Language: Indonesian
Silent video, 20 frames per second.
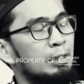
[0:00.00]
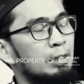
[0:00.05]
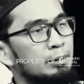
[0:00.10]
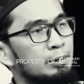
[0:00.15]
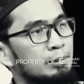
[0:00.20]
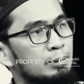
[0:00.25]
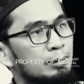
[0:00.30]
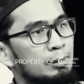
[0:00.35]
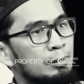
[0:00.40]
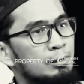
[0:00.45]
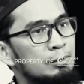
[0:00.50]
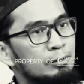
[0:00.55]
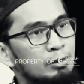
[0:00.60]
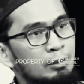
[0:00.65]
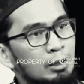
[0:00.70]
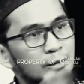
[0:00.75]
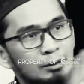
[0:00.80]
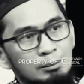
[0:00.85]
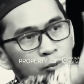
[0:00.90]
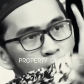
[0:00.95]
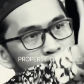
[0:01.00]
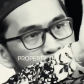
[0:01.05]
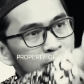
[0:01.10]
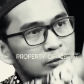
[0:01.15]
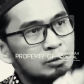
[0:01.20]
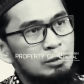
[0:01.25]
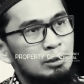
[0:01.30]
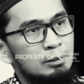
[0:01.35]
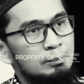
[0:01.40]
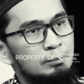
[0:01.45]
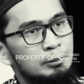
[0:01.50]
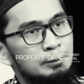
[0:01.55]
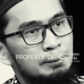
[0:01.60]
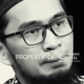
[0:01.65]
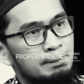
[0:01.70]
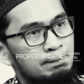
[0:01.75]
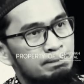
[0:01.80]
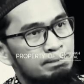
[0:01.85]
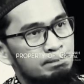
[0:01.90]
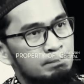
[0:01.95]
lemarinya saya nggak temukan sedikit pun
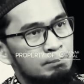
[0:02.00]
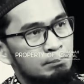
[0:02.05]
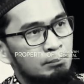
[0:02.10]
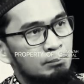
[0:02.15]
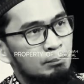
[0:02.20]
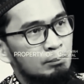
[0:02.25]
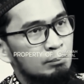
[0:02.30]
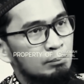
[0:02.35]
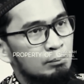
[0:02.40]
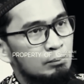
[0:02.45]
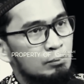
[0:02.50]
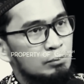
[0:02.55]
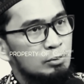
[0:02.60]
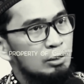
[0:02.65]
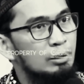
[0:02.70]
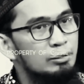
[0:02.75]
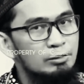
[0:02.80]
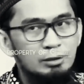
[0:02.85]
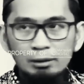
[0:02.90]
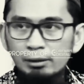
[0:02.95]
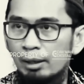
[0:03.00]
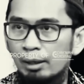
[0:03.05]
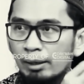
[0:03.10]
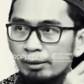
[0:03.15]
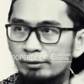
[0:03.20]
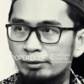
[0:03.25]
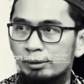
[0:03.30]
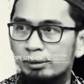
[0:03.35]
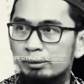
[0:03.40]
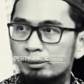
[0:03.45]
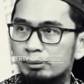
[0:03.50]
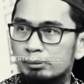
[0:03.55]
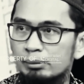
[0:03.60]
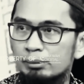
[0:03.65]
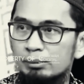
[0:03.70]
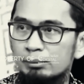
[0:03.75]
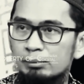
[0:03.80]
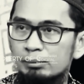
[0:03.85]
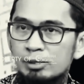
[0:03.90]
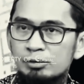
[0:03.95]
saya kejar kakak saya
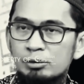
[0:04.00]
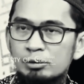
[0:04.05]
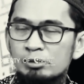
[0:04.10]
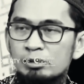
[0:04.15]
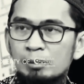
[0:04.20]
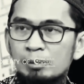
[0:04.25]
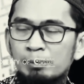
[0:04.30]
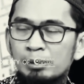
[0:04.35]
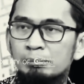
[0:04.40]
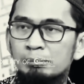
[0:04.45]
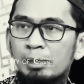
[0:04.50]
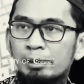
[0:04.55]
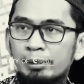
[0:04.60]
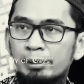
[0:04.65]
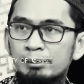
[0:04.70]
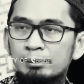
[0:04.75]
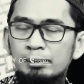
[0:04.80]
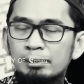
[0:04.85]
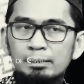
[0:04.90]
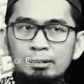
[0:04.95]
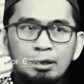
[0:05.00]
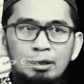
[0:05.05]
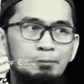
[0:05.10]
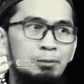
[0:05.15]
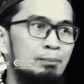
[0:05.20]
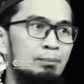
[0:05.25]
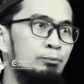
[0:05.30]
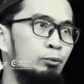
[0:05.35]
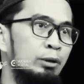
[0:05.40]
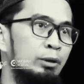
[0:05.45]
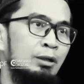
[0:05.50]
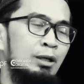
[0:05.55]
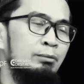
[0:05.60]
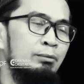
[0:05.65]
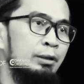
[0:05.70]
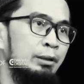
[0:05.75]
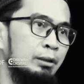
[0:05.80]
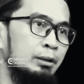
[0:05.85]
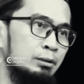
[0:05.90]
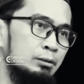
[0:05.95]
dia sudah siapkan makan kak perempuan
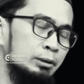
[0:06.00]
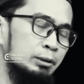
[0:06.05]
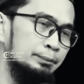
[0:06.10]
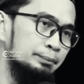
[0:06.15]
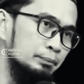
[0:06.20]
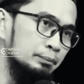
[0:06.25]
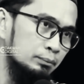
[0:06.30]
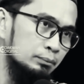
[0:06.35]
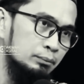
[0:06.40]
kami yang kedua